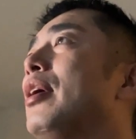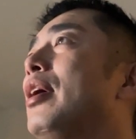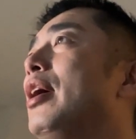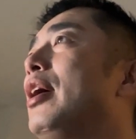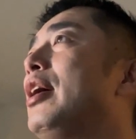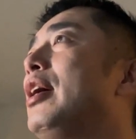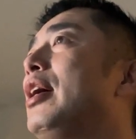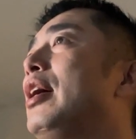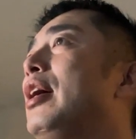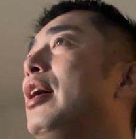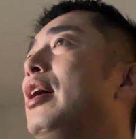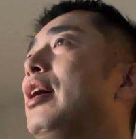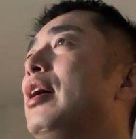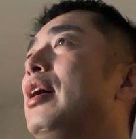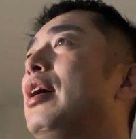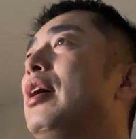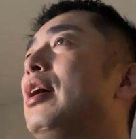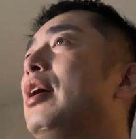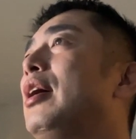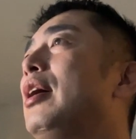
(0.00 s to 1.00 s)

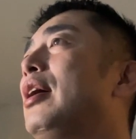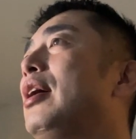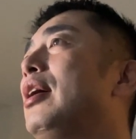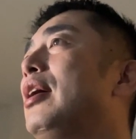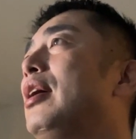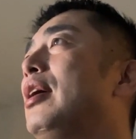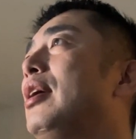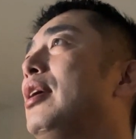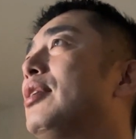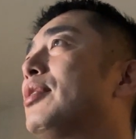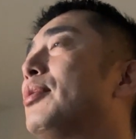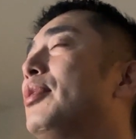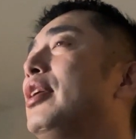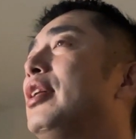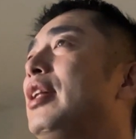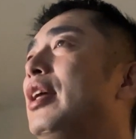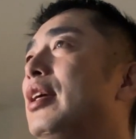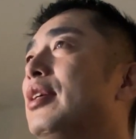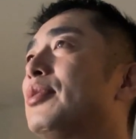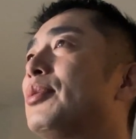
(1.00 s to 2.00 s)
えー、それ
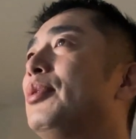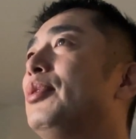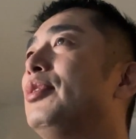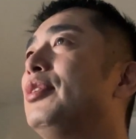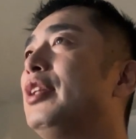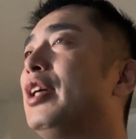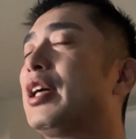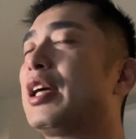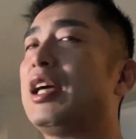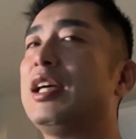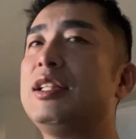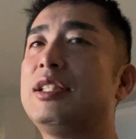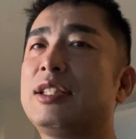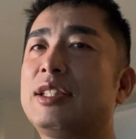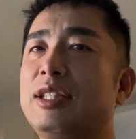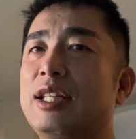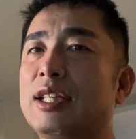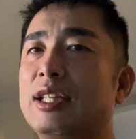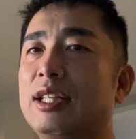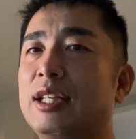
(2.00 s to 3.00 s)
でそういうね形
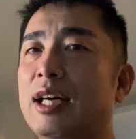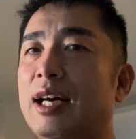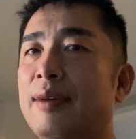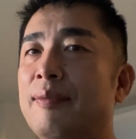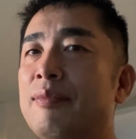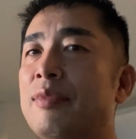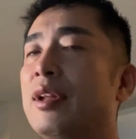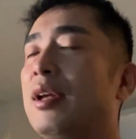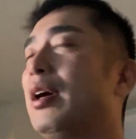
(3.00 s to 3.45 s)
式的な